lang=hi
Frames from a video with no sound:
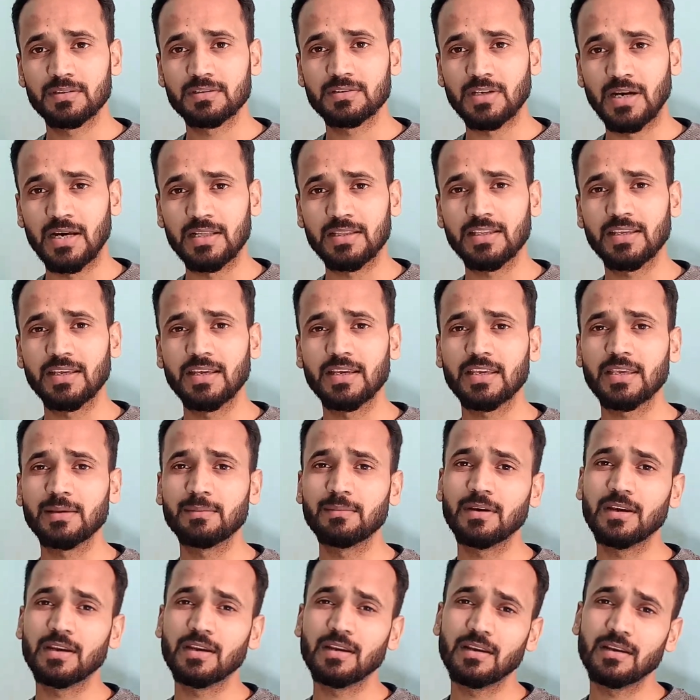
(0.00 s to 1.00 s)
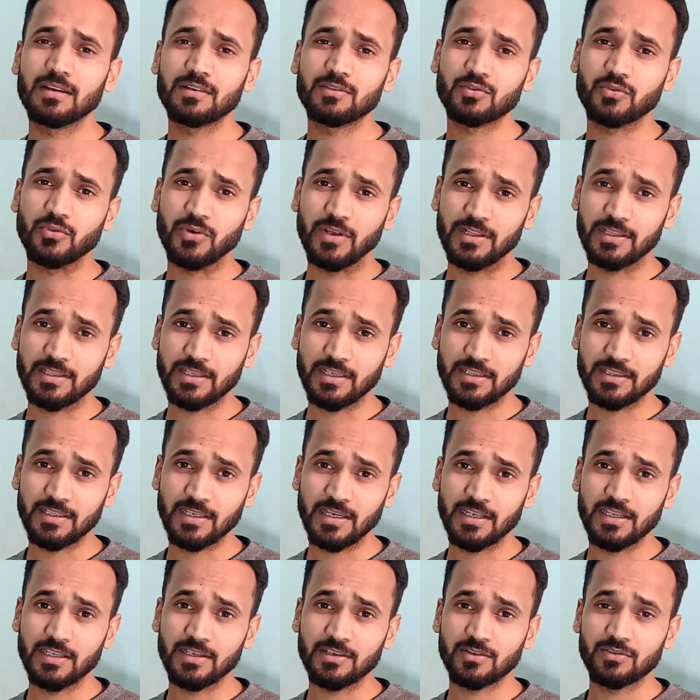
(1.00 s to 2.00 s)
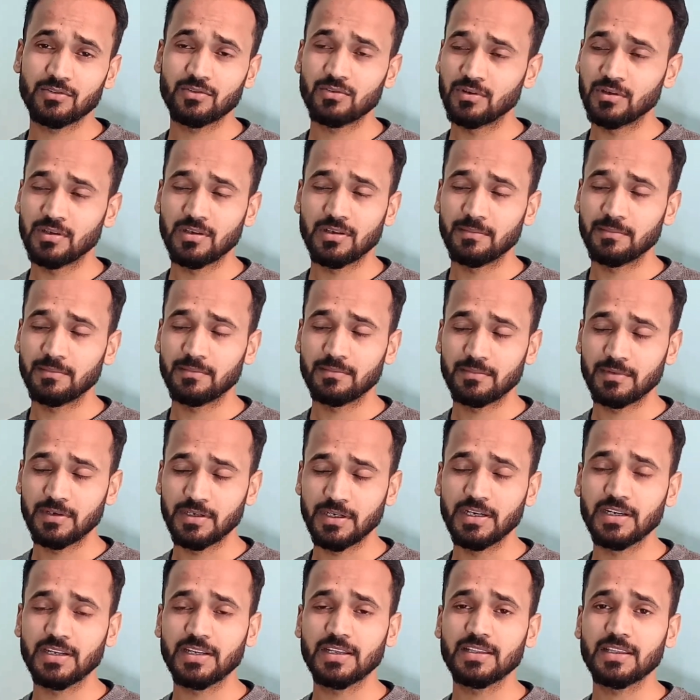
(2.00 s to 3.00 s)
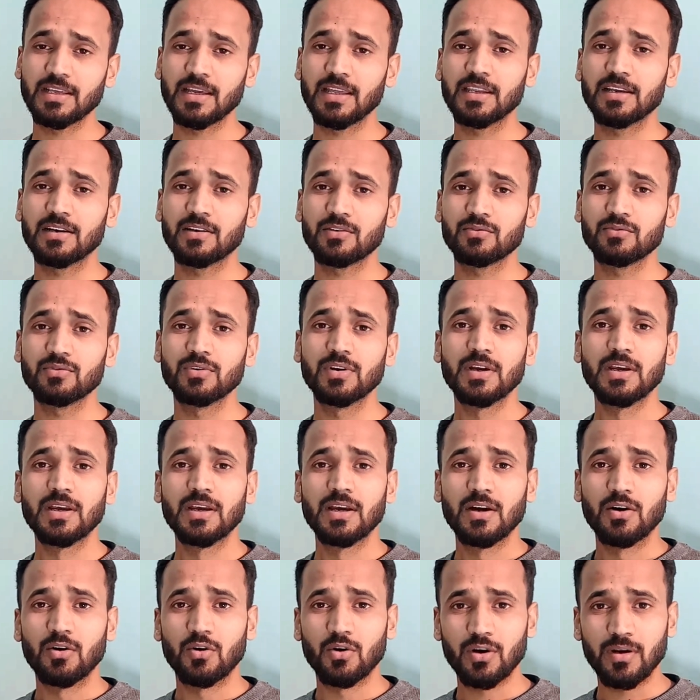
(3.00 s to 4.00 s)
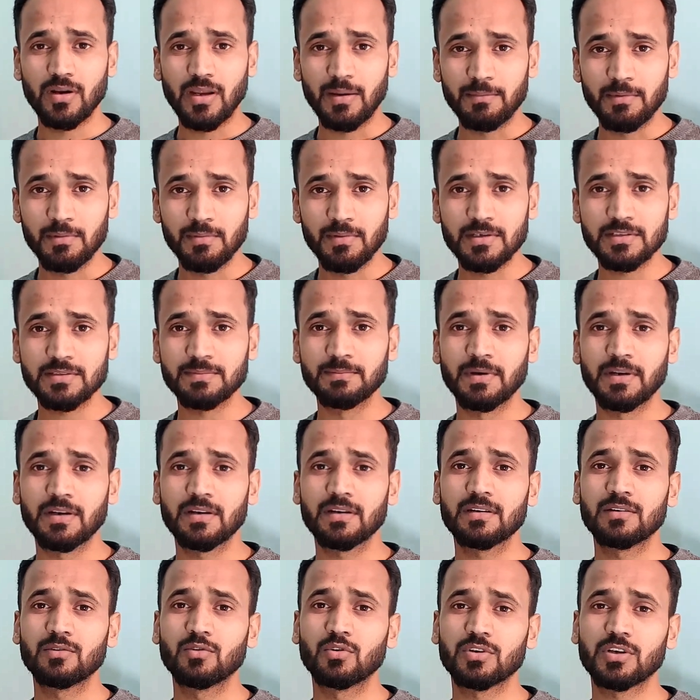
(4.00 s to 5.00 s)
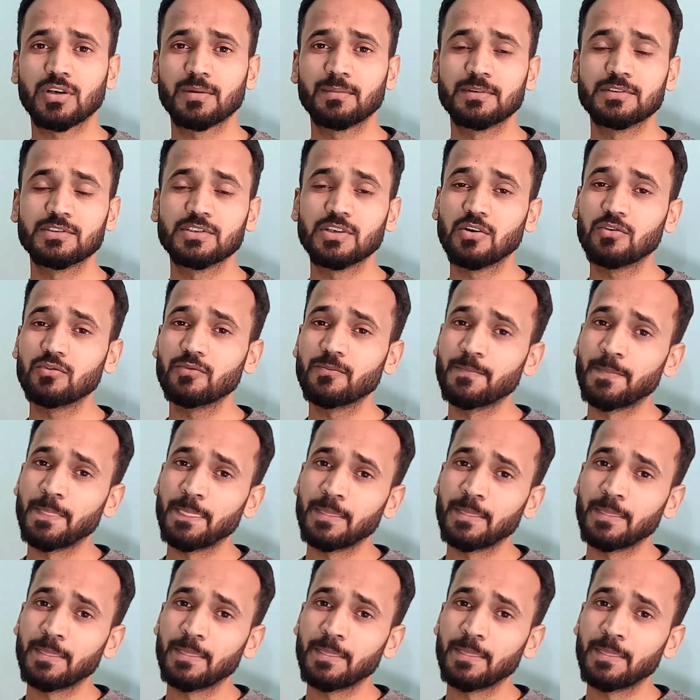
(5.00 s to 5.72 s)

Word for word: चाहते हैं कि मैं ट्वेल्थ की तैयारी नीट की तैयारी करूं और एमबीबीएस बन डॉक्टर बन जाऊं